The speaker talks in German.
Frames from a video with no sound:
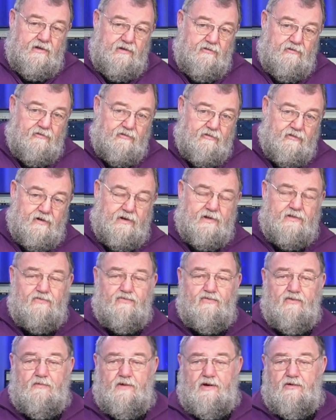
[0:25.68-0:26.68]
in Konkurrenz
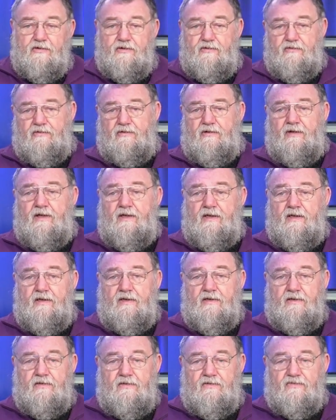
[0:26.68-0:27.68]
zum Audio.
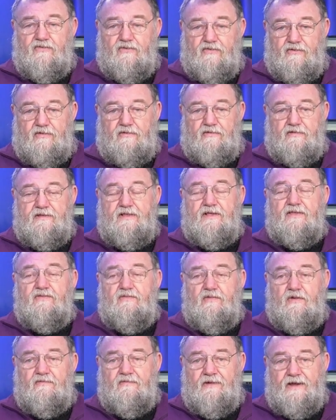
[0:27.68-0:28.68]
So, und jetzt
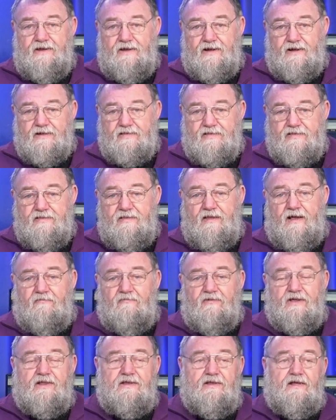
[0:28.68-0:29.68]
über Weihnachten
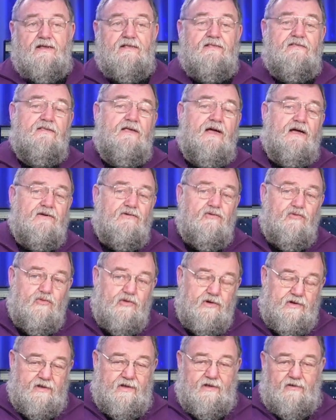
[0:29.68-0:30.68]
haben wir gedacht, na
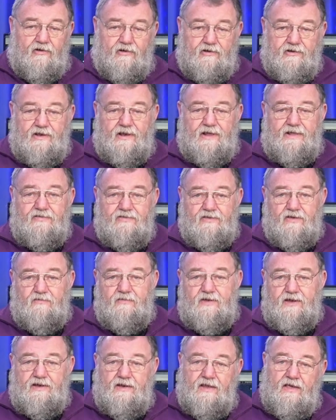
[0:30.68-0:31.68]
gut,
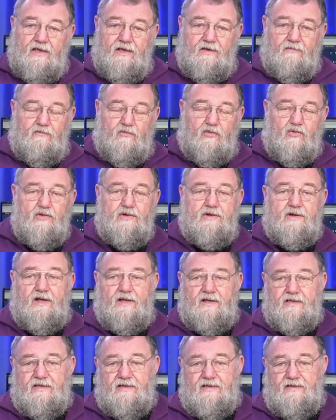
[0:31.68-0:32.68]
Online-Termin,
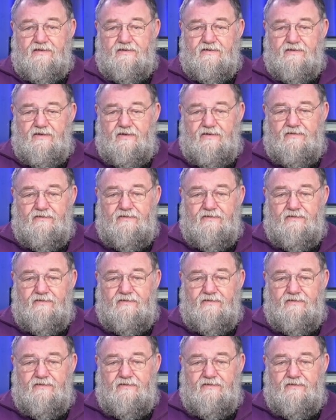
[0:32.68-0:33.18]
Montag, äh,